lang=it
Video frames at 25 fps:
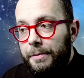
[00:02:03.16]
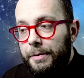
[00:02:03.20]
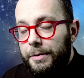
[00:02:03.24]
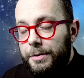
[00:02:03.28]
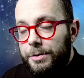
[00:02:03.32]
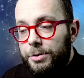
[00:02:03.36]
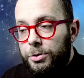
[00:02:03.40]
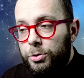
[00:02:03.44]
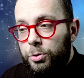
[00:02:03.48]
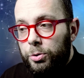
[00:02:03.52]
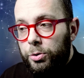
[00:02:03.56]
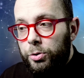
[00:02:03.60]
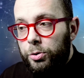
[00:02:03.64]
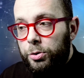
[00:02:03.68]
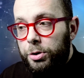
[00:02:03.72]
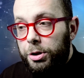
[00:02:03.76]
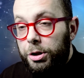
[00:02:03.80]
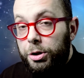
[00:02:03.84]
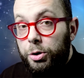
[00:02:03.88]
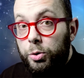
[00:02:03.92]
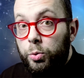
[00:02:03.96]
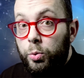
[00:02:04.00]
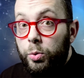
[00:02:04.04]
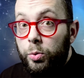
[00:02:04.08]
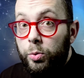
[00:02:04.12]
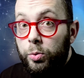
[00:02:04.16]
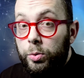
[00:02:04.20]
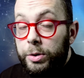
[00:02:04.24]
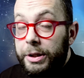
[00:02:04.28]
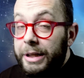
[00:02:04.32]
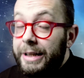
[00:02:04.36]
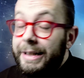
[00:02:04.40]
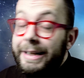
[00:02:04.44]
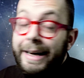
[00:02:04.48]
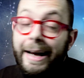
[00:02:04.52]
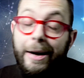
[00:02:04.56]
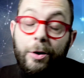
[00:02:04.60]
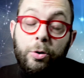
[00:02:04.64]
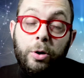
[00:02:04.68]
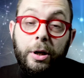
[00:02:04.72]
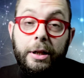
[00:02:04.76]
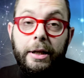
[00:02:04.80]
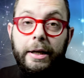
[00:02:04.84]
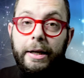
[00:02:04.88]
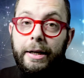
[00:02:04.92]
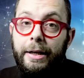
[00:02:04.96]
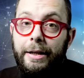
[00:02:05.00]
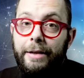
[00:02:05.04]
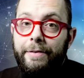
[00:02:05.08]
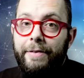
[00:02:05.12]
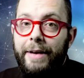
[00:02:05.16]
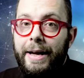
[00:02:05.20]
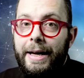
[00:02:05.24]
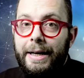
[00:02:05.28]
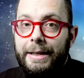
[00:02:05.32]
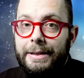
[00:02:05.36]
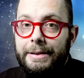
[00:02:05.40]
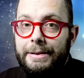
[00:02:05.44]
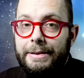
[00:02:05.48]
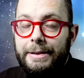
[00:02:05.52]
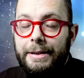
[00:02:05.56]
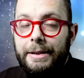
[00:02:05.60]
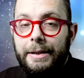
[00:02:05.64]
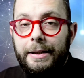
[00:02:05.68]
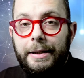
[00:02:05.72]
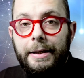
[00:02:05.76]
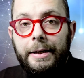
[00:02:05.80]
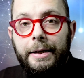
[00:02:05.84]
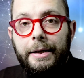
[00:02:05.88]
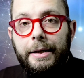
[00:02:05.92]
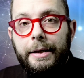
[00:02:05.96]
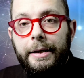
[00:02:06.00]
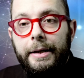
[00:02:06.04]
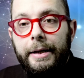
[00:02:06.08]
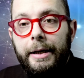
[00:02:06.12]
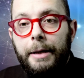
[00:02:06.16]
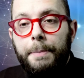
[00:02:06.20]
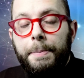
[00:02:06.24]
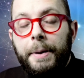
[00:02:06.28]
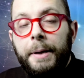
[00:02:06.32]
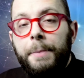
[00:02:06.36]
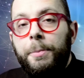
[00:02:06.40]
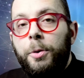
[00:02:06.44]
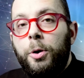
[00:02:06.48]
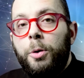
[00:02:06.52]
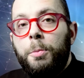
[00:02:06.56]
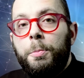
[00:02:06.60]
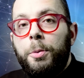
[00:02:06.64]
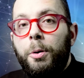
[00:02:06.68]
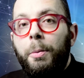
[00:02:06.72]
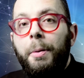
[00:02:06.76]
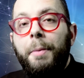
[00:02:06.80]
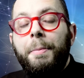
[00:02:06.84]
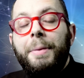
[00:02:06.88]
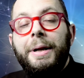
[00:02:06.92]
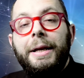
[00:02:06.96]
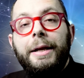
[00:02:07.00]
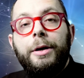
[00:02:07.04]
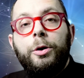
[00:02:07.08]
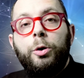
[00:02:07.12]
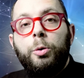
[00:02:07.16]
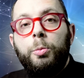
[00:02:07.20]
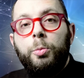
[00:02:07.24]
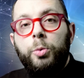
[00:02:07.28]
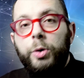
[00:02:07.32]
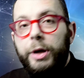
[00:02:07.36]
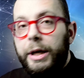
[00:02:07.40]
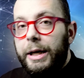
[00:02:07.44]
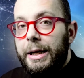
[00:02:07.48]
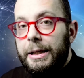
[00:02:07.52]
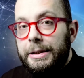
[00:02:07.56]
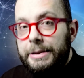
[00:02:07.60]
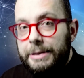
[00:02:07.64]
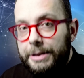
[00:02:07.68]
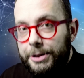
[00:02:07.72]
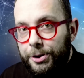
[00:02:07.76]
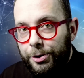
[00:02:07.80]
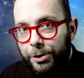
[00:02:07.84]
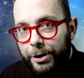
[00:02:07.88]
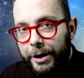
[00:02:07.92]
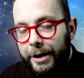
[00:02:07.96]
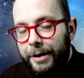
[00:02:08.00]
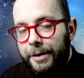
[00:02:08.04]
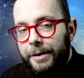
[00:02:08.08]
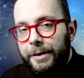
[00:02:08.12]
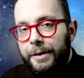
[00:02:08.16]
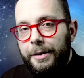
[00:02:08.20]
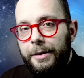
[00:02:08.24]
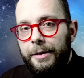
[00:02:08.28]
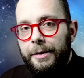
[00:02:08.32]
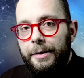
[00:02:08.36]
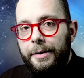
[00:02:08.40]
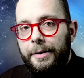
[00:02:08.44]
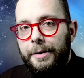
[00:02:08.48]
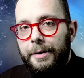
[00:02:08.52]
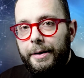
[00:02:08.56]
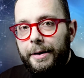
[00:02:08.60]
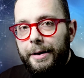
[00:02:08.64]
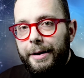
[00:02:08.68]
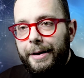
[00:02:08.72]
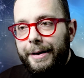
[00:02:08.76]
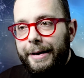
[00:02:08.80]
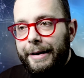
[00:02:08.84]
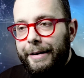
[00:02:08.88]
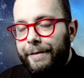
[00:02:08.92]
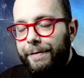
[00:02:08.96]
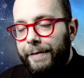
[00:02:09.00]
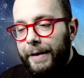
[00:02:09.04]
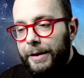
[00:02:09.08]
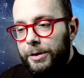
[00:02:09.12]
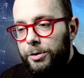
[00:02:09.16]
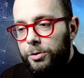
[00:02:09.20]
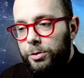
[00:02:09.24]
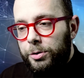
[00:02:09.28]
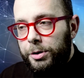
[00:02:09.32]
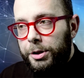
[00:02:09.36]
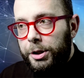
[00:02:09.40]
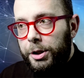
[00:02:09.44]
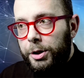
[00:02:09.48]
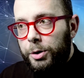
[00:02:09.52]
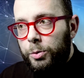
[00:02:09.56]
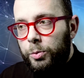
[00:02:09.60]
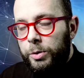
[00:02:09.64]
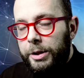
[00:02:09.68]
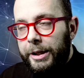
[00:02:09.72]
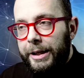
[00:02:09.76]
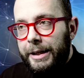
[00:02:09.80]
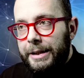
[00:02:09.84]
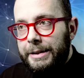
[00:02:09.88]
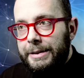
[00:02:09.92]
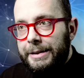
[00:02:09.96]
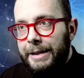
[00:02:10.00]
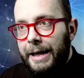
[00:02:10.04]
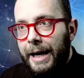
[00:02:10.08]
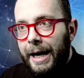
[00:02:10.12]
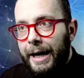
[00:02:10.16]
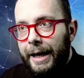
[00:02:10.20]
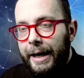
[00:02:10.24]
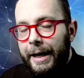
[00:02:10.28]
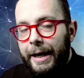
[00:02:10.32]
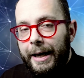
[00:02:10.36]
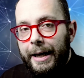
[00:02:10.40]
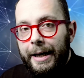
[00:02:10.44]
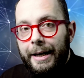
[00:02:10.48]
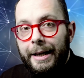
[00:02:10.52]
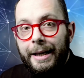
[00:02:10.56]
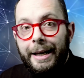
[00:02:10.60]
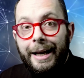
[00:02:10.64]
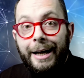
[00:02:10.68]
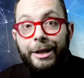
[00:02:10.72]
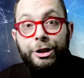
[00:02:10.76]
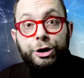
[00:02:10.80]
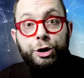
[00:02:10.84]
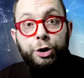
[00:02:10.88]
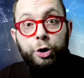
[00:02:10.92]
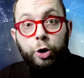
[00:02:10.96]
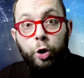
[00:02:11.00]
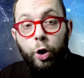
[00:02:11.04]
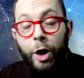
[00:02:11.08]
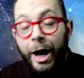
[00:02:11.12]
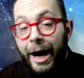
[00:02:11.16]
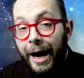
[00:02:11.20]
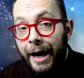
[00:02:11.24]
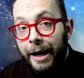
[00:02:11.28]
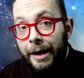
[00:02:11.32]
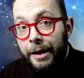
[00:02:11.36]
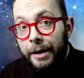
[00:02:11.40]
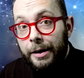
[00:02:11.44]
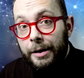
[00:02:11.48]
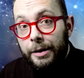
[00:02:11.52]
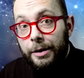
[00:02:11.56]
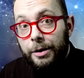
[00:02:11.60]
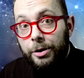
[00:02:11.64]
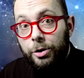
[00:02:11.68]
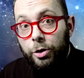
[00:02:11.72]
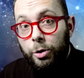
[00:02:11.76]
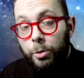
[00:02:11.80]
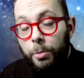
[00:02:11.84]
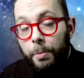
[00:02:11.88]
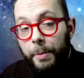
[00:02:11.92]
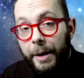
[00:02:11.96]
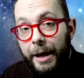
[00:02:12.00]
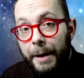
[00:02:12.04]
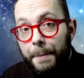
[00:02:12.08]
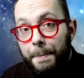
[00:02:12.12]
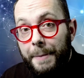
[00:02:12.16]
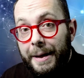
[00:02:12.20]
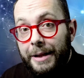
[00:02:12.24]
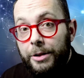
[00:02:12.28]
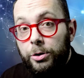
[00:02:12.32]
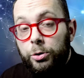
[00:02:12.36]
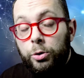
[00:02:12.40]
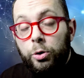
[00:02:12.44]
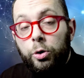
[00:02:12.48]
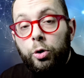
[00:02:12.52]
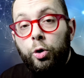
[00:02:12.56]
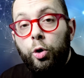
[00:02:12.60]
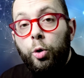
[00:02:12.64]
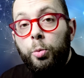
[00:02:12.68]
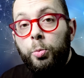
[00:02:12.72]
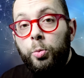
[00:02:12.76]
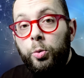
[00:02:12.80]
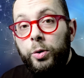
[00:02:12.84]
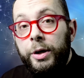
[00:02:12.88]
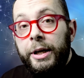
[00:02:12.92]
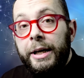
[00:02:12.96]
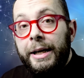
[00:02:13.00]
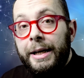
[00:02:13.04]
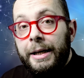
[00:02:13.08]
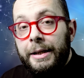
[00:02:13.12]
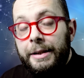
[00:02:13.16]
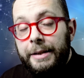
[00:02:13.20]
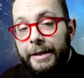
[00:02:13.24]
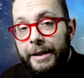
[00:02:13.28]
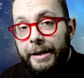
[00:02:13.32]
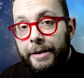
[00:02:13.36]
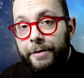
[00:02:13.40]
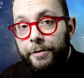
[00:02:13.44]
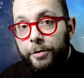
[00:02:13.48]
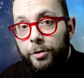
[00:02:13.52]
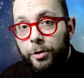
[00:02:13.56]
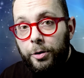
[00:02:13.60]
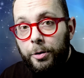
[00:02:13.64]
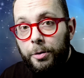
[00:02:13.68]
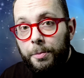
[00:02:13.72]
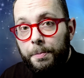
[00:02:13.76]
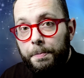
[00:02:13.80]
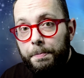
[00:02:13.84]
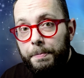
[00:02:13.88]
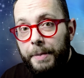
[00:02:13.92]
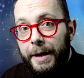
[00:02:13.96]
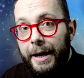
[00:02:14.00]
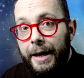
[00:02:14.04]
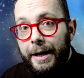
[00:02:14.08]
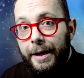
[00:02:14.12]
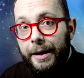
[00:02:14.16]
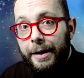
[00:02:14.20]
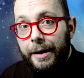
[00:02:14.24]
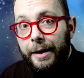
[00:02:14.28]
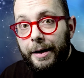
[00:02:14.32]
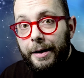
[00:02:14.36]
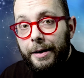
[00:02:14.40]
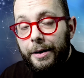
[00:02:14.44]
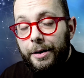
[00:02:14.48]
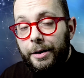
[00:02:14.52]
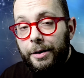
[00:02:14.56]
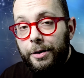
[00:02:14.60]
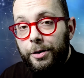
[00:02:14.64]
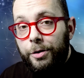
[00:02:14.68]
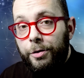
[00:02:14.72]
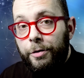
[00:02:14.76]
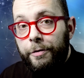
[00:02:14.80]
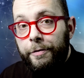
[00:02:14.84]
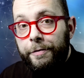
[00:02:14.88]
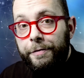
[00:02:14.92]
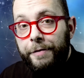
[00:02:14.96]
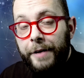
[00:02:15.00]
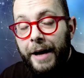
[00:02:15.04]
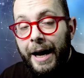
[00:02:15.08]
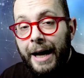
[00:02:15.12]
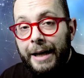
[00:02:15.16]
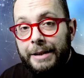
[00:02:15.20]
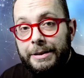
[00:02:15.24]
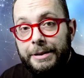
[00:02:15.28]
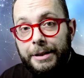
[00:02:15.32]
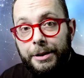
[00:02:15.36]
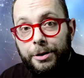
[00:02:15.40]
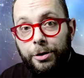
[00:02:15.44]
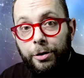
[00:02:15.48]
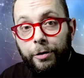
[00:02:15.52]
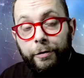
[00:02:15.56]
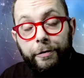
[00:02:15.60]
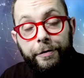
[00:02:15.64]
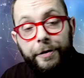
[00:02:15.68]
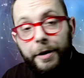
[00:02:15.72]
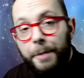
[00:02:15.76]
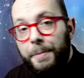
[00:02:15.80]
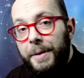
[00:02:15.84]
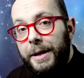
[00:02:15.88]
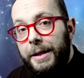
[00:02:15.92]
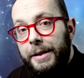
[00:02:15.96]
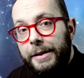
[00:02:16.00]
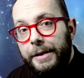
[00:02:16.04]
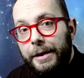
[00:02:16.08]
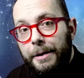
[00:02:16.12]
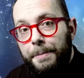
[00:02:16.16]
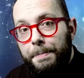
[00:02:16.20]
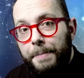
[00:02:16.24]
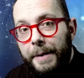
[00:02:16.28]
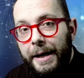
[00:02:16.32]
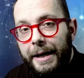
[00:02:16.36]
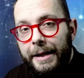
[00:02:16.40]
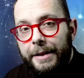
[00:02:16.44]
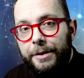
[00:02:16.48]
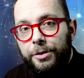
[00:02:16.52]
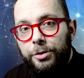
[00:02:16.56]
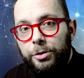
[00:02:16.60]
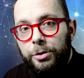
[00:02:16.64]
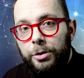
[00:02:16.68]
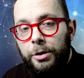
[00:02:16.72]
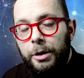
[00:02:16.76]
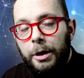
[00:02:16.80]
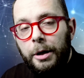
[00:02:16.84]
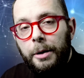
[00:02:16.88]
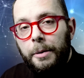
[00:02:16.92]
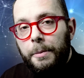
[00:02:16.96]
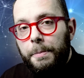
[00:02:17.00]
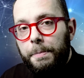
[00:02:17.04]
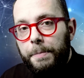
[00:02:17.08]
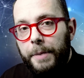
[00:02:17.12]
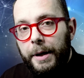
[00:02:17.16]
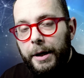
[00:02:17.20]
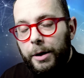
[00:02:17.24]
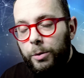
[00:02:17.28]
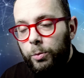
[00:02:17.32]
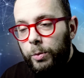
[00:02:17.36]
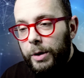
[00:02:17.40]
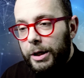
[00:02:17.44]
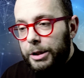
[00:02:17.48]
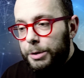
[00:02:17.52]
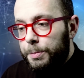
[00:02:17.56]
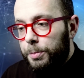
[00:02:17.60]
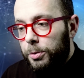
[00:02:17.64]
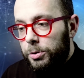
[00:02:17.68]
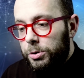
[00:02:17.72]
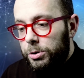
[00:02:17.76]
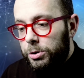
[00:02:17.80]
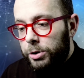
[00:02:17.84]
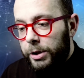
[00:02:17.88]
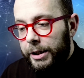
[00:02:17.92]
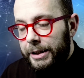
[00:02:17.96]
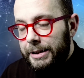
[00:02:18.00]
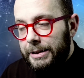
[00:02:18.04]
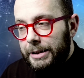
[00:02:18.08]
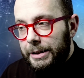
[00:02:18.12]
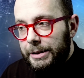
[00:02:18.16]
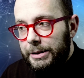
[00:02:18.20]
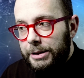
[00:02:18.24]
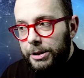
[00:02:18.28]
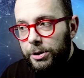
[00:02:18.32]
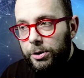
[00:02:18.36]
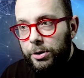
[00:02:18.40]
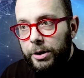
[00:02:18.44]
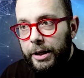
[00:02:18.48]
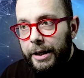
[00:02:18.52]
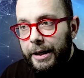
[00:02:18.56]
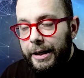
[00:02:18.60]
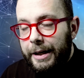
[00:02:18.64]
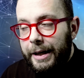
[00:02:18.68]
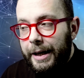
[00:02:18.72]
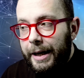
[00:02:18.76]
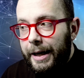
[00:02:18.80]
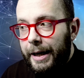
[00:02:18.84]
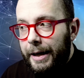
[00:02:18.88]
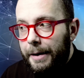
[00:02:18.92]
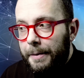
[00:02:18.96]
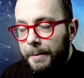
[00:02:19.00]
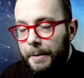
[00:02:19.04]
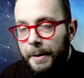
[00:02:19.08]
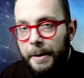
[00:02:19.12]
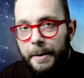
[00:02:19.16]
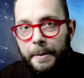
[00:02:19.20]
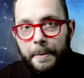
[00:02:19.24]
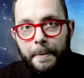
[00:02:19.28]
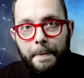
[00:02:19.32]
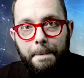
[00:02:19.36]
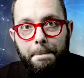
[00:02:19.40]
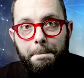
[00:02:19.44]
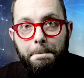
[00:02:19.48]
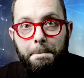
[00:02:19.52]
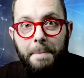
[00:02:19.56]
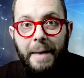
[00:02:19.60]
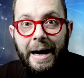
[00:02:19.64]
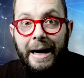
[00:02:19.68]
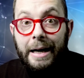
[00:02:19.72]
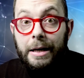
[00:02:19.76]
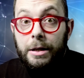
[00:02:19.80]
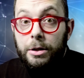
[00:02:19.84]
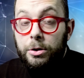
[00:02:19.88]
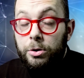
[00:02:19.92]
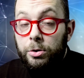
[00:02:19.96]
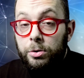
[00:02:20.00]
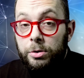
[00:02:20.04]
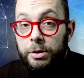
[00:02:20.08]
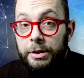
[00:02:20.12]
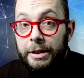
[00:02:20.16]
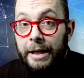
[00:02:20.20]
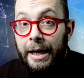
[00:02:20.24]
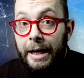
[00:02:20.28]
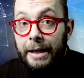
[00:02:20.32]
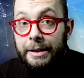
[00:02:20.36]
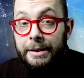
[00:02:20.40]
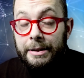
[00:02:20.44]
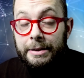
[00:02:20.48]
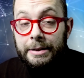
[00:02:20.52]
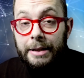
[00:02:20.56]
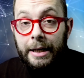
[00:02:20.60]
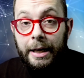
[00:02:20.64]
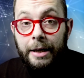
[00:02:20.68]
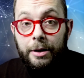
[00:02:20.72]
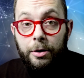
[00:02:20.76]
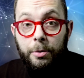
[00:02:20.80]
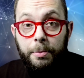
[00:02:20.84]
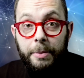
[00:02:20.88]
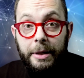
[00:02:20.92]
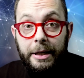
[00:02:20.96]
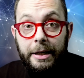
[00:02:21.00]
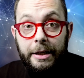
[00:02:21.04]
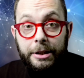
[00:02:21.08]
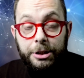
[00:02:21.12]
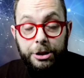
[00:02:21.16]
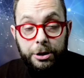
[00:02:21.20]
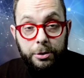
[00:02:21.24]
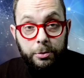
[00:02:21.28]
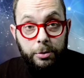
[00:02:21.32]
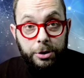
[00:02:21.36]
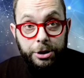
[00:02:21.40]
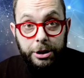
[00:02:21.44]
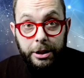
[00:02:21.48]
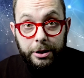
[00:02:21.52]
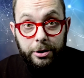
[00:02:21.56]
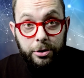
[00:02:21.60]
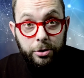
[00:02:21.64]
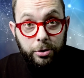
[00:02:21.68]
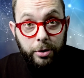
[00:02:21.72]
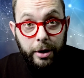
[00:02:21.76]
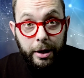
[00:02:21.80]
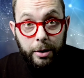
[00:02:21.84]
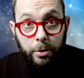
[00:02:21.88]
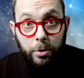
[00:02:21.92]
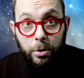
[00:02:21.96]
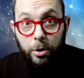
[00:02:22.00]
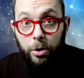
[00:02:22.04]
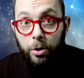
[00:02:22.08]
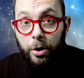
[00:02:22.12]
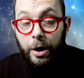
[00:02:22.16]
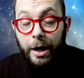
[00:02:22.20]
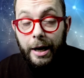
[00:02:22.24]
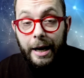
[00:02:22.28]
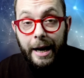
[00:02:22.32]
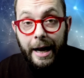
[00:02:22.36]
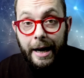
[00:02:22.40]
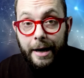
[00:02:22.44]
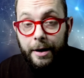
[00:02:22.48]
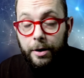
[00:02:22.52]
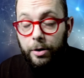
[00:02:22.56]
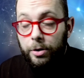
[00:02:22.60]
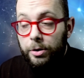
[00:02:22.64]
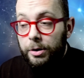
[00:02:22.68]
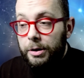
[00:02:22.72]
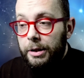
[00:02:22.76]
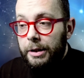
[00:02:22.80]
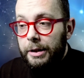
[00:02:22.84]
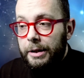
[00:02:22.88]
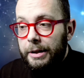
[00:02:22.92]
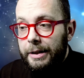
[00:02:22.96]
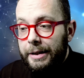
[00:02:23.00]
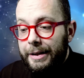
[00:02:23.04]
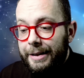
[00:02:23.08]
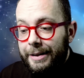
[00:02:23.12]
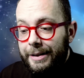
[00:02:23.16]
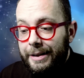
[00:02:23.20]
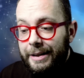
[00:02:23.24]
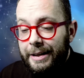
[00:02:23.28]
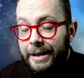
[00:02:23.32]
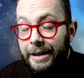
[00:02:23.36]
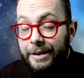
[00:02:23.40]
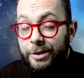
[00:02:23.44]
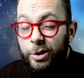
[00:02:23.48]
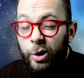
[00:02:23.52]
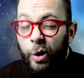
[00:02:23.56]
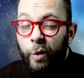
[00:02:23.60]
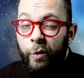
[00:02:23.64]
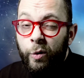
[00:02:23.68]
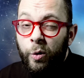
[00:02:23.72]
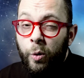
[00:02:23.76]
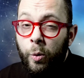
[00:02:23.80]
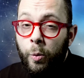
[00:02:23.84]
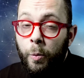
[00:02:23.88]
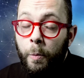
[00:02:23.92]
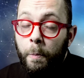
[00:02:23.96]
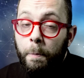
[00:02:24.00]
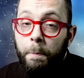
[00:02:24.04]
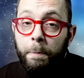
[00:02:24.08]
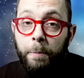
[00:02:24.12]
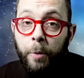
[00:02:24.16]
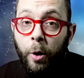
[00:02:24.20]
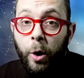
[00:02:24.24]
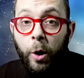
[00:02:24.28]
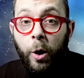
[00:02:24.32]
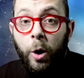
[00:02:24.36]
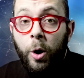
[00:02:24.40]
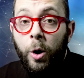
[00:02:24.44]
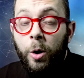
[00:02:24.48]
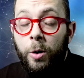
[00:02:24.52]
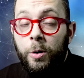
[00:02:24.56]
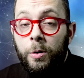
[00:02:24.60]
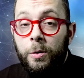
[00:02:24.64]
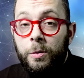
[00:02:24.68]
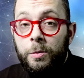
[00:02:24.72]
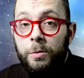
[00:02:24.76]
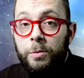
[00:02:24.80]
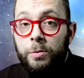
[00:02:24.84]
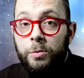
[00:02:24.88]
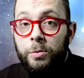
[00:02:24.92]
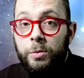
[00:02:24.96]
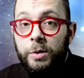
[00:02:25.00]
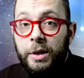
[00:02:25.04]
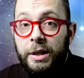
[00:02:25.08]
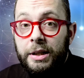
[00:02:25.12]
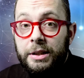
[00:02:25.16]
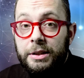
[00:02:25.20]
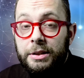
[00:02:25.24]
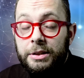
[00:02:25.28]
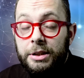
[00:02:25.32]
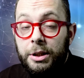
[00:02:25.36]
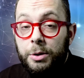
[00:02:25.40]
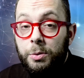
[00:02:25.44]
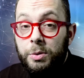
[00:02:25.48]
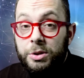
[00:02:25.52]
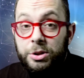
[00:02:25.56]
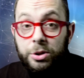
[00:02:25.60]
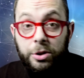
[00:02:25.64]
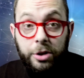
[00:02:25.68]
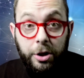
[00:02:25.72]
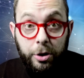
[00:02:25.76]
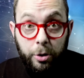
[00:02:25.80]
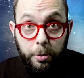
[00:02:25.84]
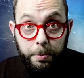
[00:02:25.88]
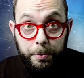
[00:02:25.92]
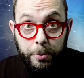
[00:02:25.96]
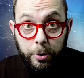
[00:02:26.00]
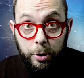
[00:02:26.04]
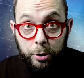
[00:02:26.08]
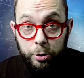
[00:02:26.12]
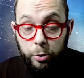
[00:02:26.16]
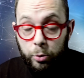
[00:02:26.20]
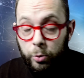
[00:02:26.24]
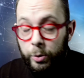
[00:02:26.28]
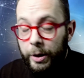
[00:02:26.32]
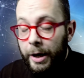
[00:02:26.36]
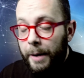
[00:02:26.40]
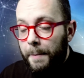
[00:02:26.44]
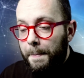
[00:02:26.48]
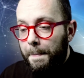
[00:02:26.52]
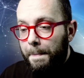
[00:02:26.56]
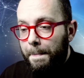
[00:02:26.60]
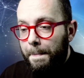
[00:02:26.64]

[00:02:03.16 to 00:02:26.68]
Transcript: sono di, du- di tre ordini diversi. Il primo è un problema di comunicazione eh, il fatto di utilizzare la Shoah come metodo comunicativo per eh, gonfiarsi tronfiamente il petto per una sponsorizzazione che mal contata saranno 1500 euro all'anno, la trovo un po' una situazione inopportuna.